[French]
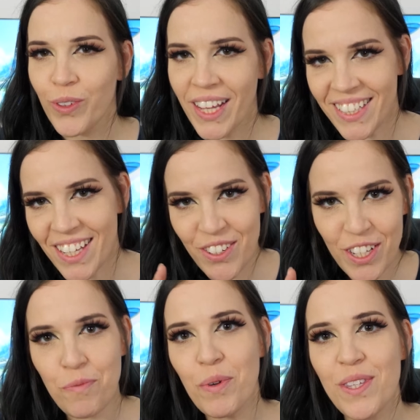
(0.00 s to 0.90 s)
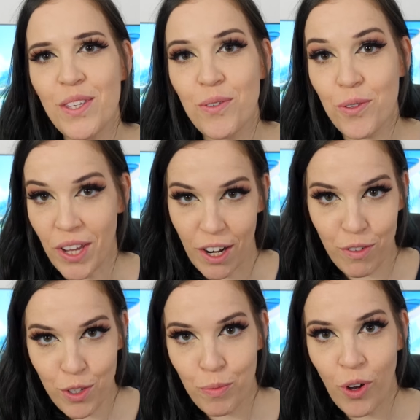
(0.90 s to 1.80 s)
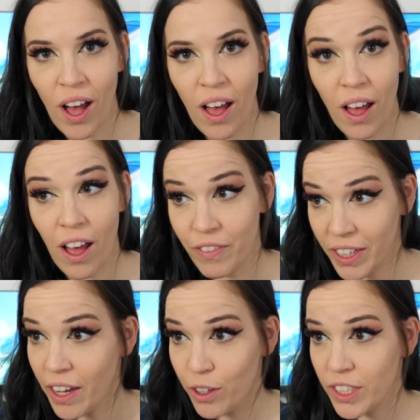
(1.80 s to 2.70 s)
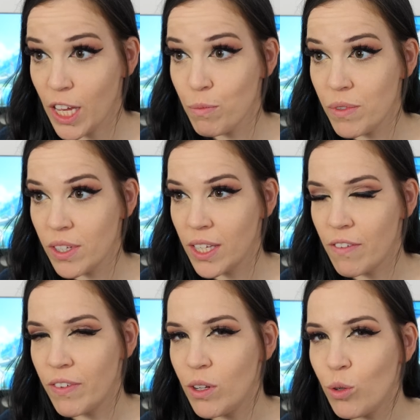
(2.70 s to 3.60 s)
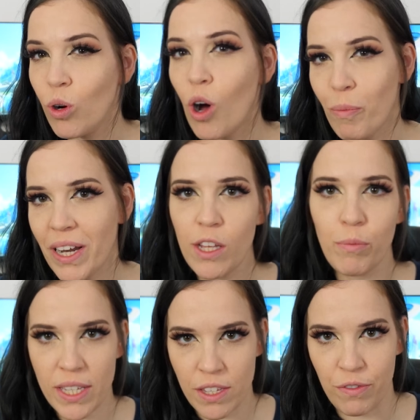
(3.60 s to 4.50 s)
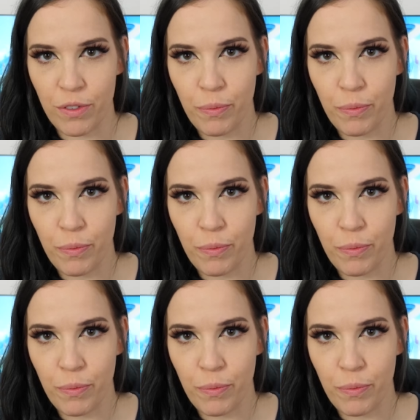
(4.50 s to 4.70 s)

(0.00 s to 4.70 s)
On a été une exposition sur Alphonse Mora avec Riot Games qui avait lieu au Grand Palais Immersif,